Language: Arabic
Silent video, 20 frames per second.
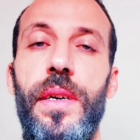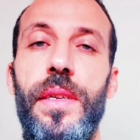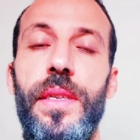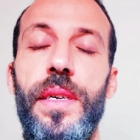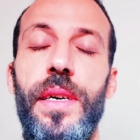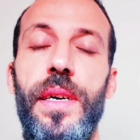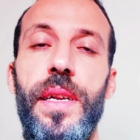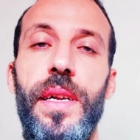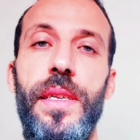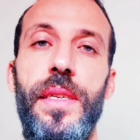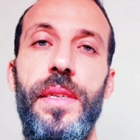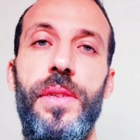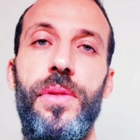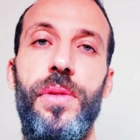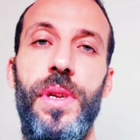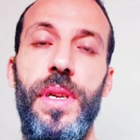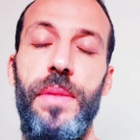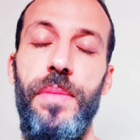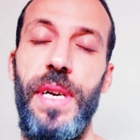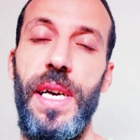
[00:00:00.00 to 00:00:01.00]
تقرأ هذه
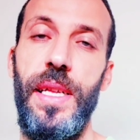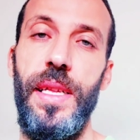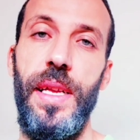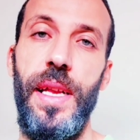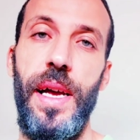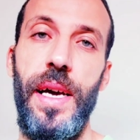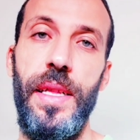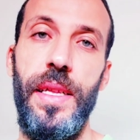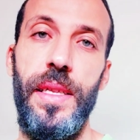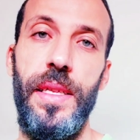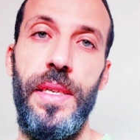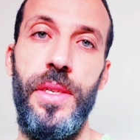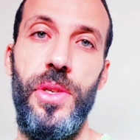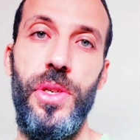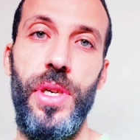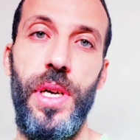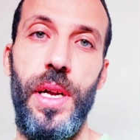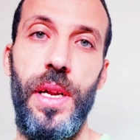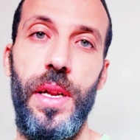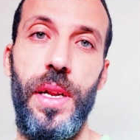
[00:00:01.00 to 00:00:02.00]
الصورة بهذه العدد إن
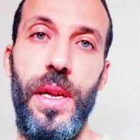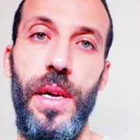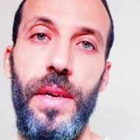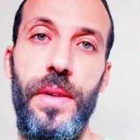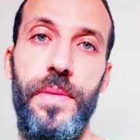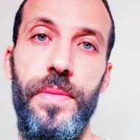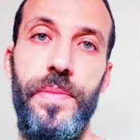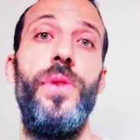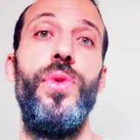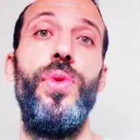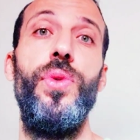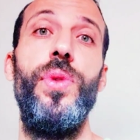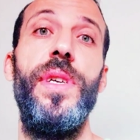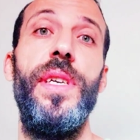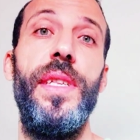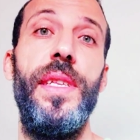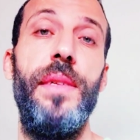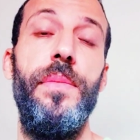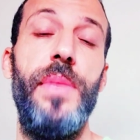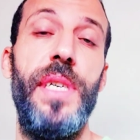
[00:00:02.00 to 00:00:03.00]
شاء الله
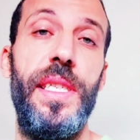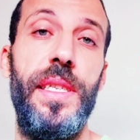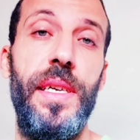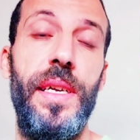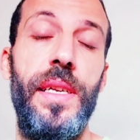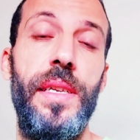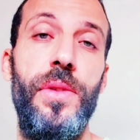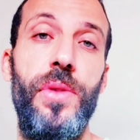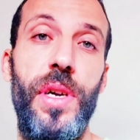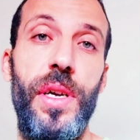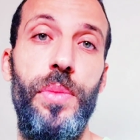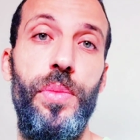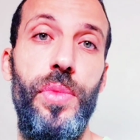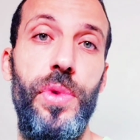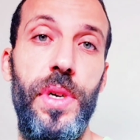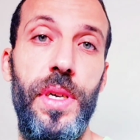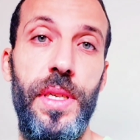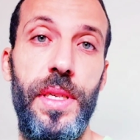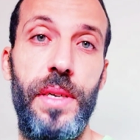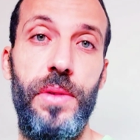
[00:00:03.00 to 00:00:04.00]
تريدي مثلا
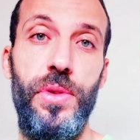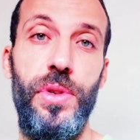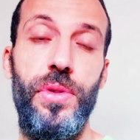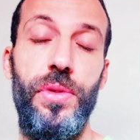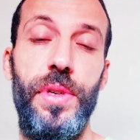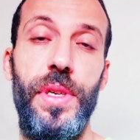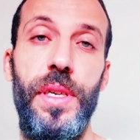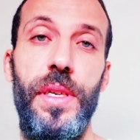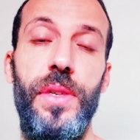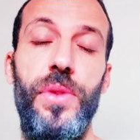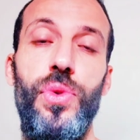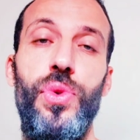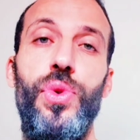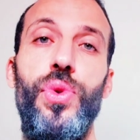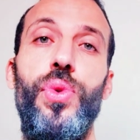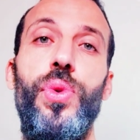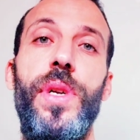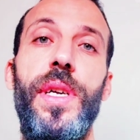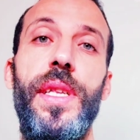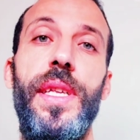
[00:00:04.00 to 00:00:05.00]
يحبك زوجك
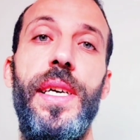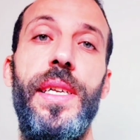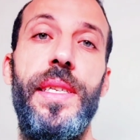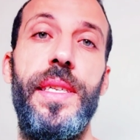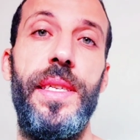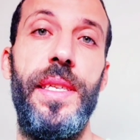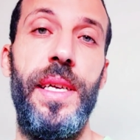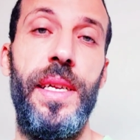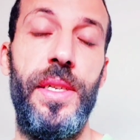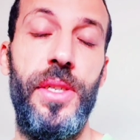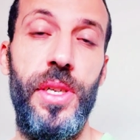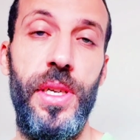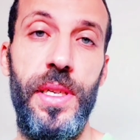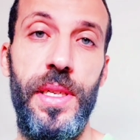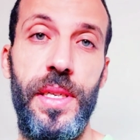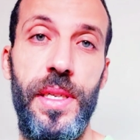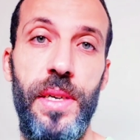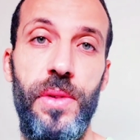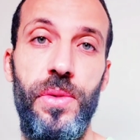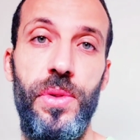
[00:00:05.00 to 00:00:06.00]
تريدي أن تسترجعي
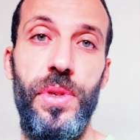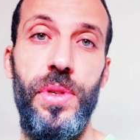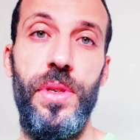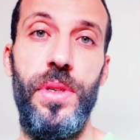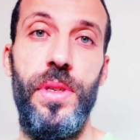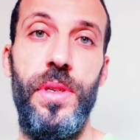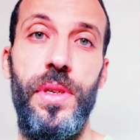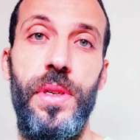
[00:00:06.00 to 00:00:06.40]
الزوج